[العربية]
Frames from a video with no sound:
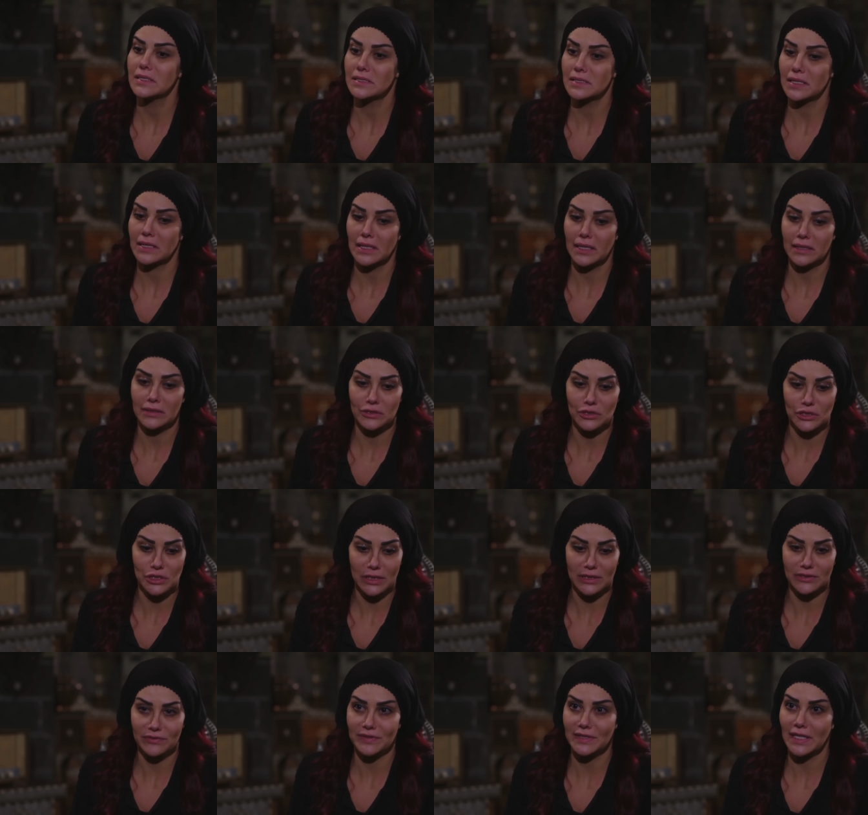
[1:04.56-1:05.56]
إذا كان
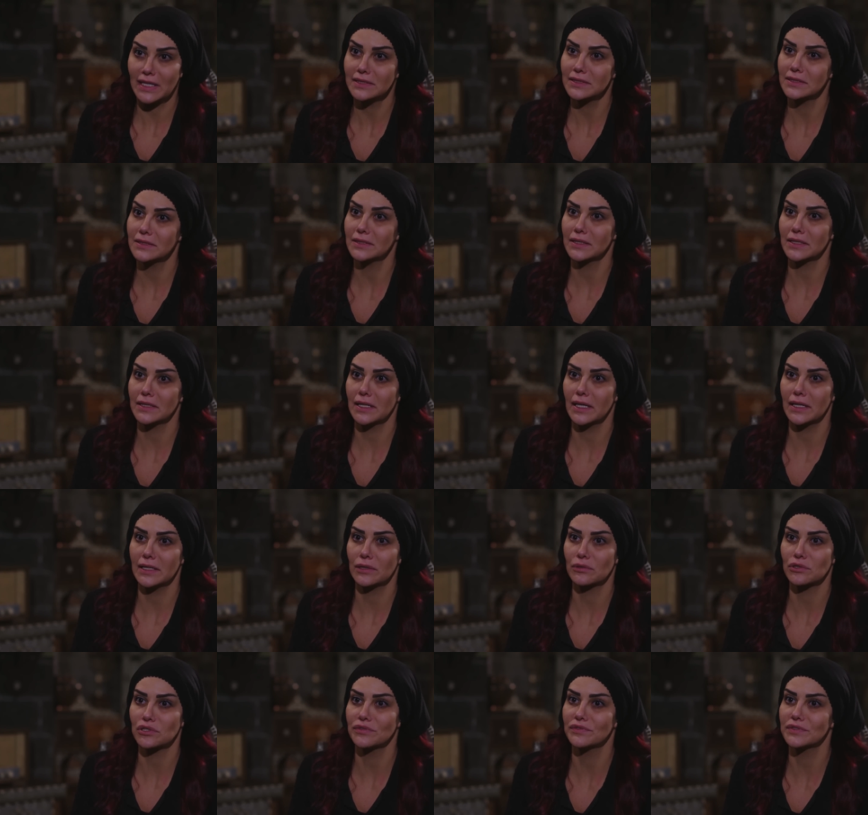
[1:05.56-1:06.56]
رجعت فتحت
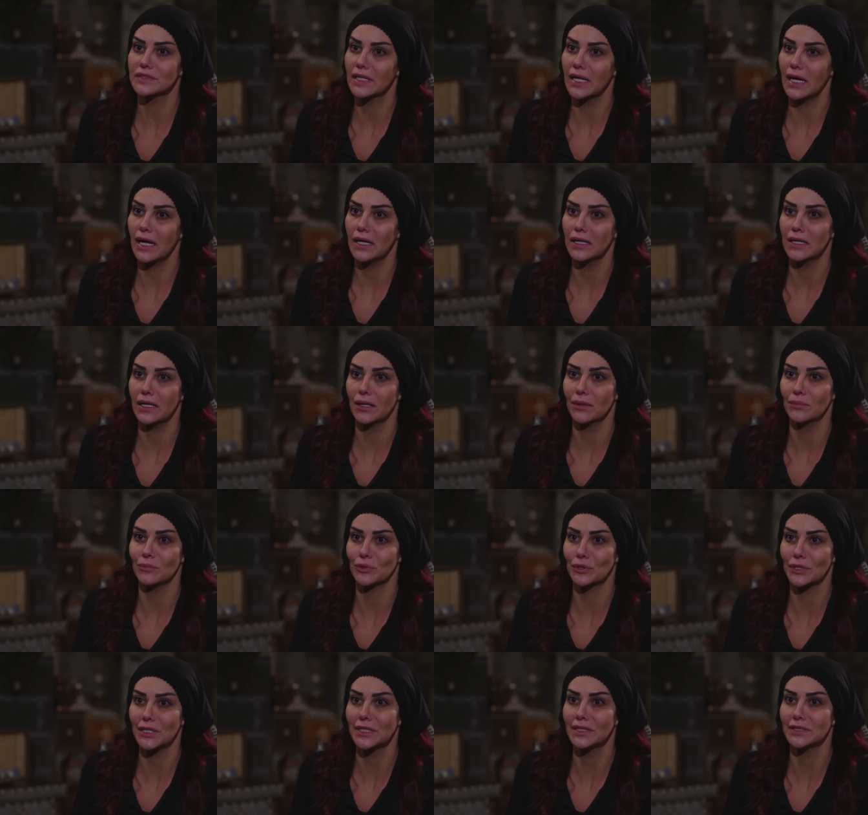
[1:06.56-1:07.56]
الدكانة وشفت العالم
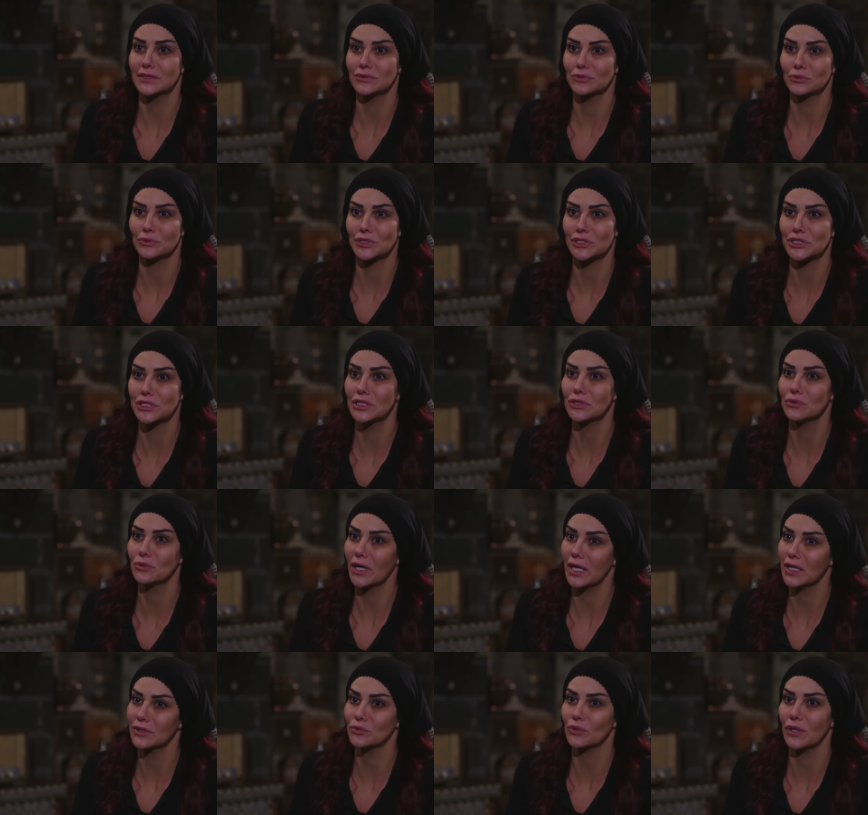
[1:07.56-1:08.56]
ورحت وإجيت
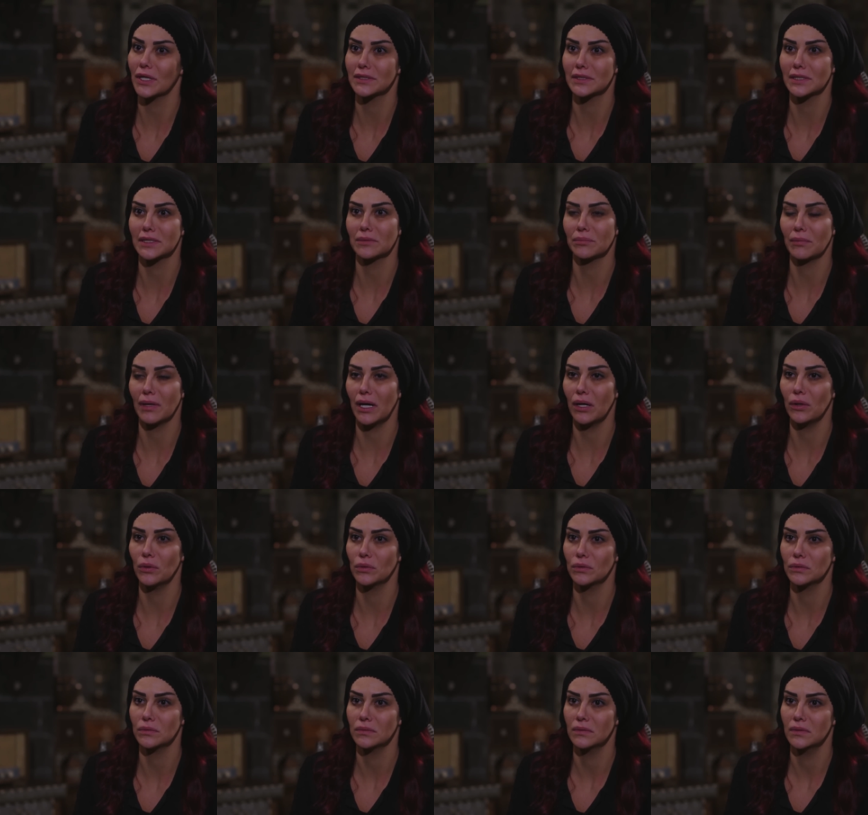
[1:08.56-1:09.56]
وأخذت وعطيت معهم
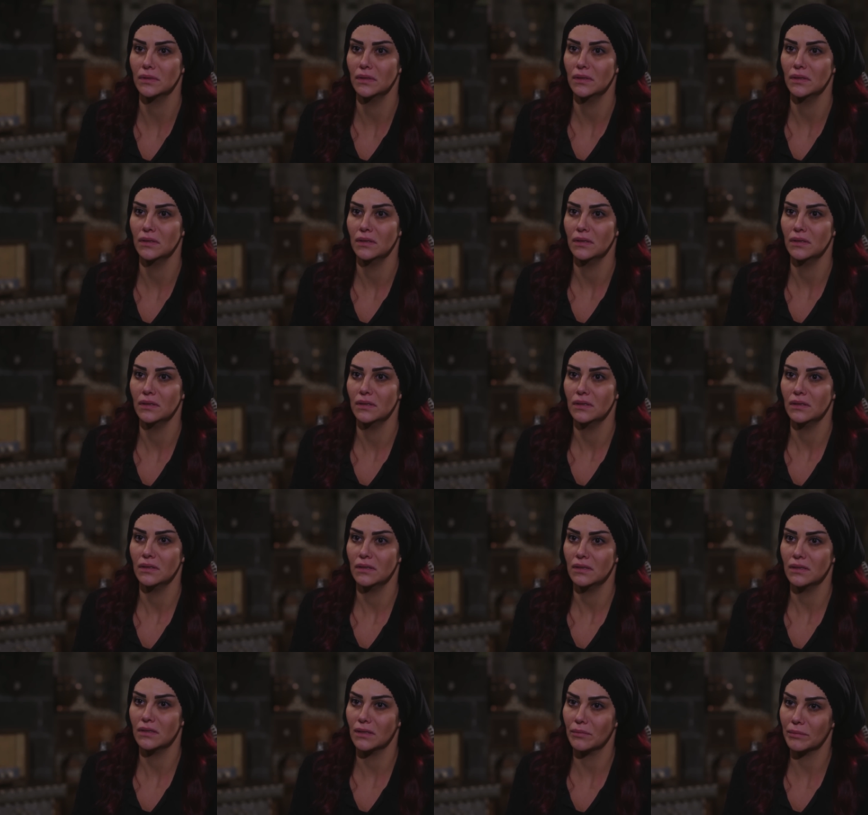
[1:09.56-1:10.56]

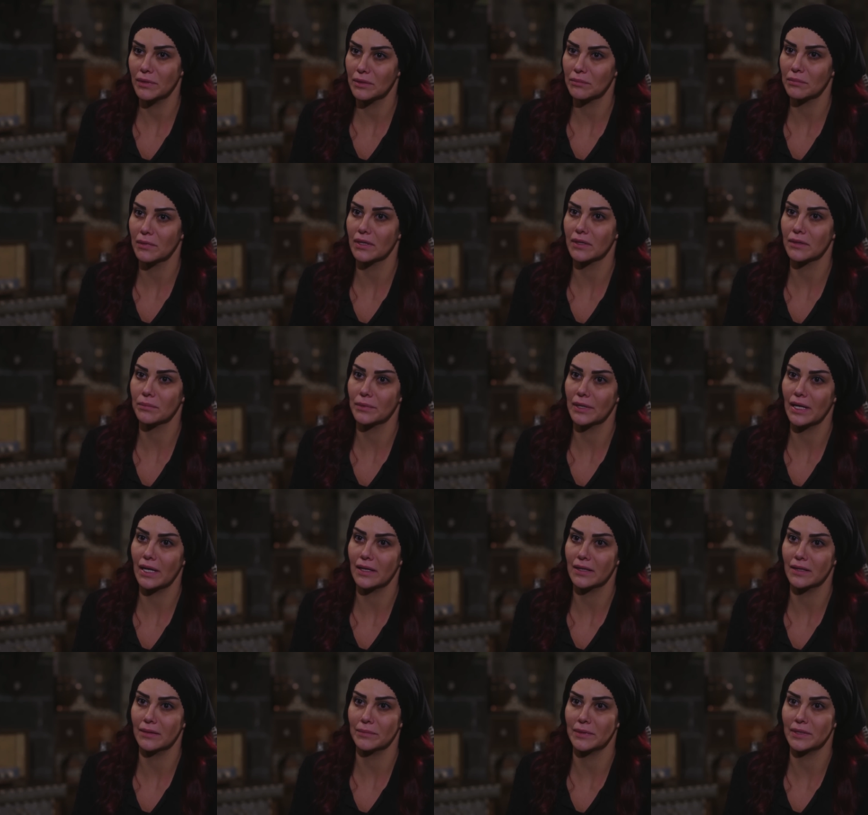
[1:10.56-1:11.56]
لبين ما رب
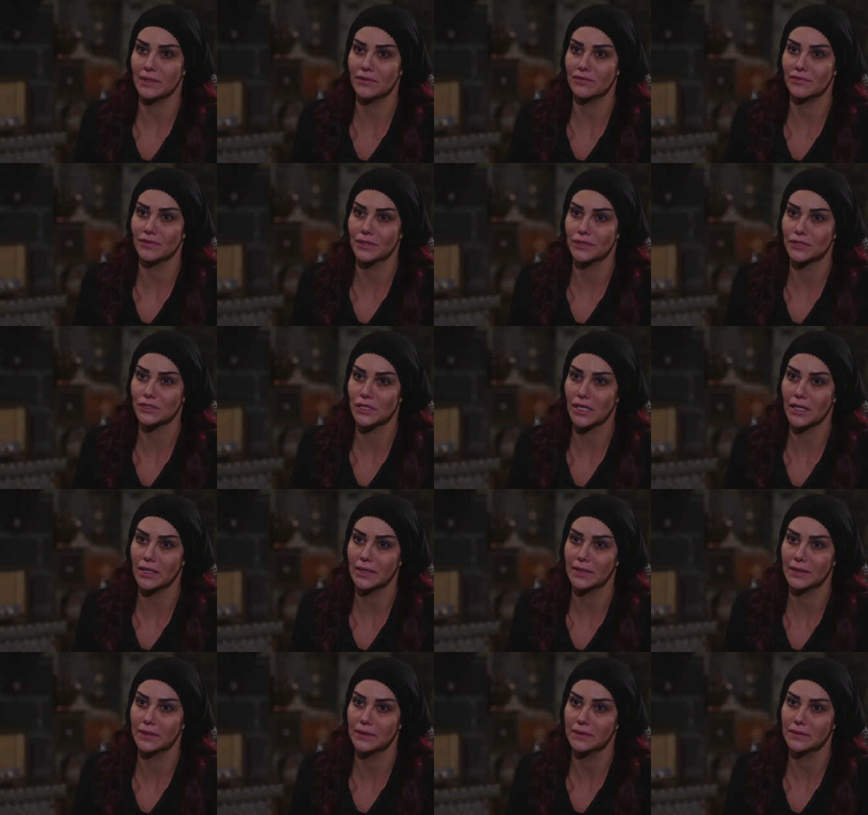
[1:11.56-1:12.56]
العالمين يفرج
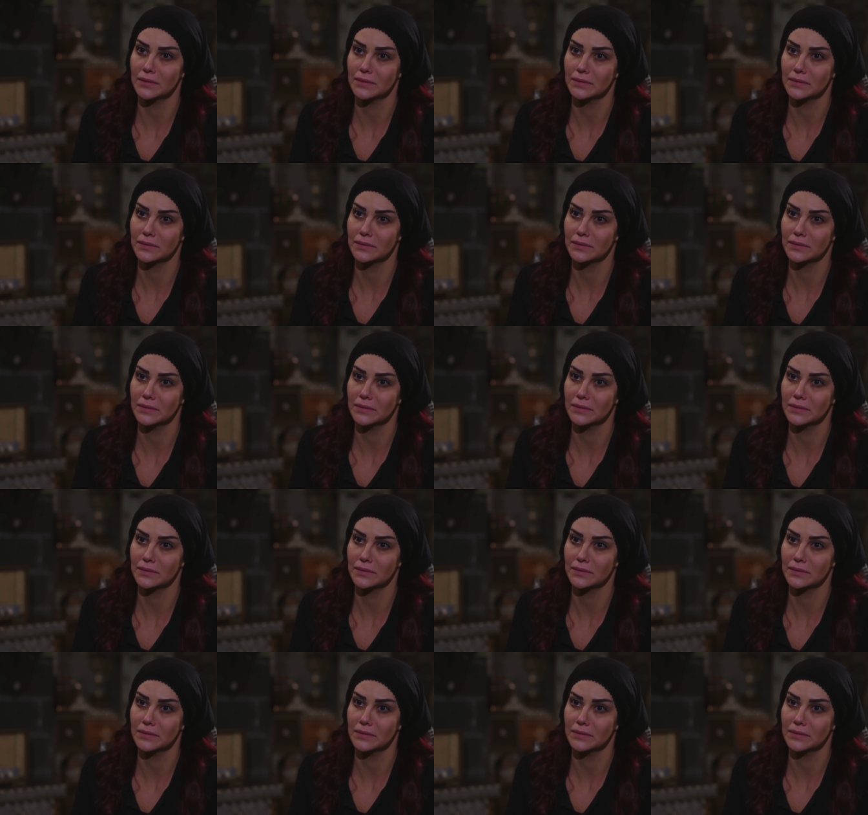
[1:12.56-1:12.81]
علينا